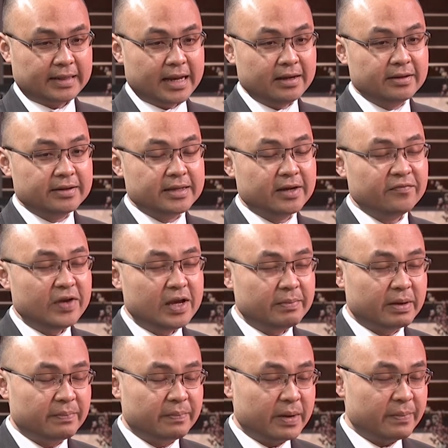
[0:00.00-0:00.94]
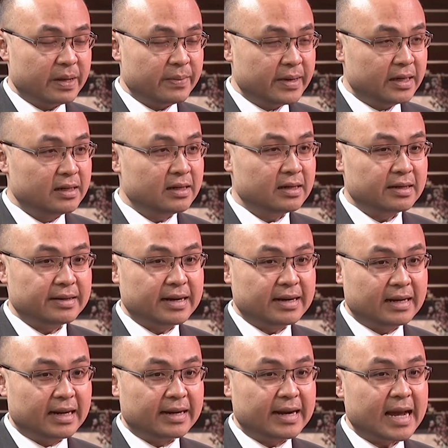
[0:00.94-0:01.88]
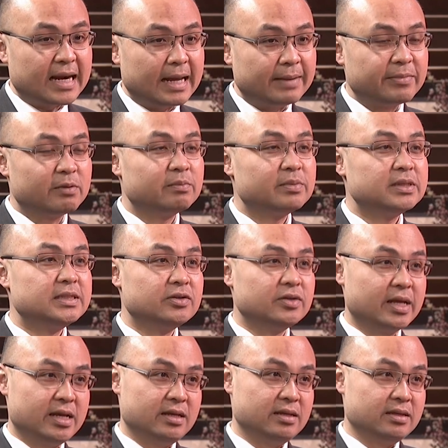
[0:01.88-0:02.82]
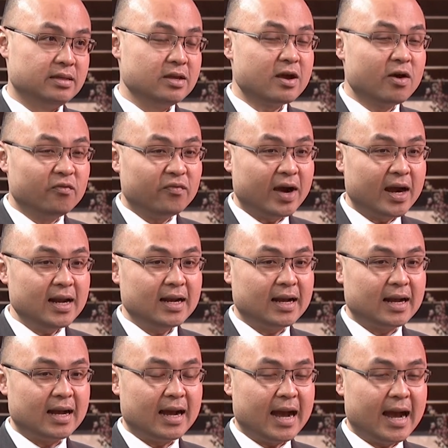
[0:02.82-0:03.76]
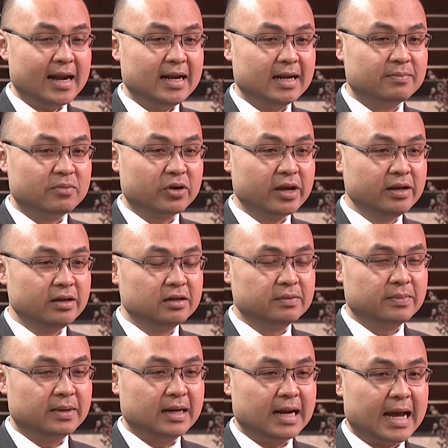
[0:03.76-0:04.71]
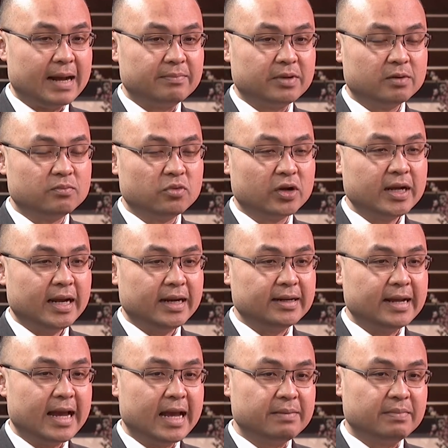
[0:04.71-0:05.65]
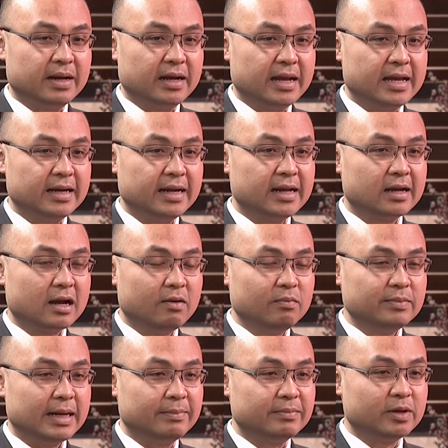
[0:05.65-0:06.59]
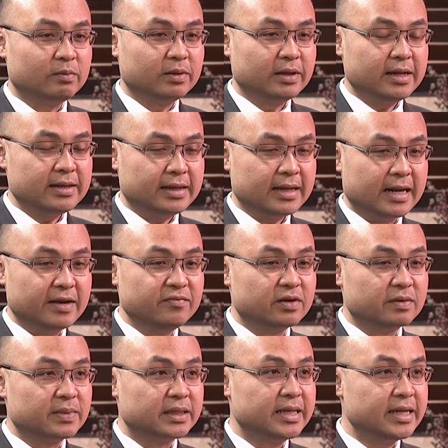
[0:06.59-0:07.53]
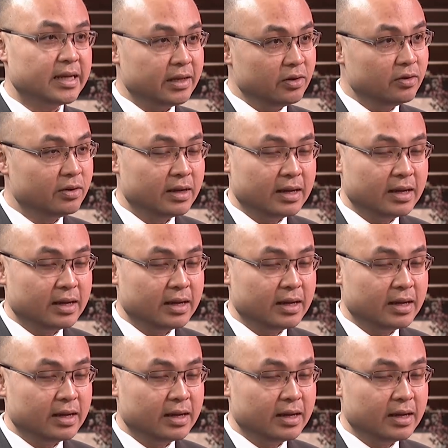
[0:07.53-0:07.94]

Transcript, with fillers: cái người nhân viên mình mà bị bệnh đó là đang làm trong cái siêu thị chứ không phải là anh là một cái người mà làm trong một cái ngành nghề mà hiện nay không nằm trong cái cái lĩnh vực mà thiết yếu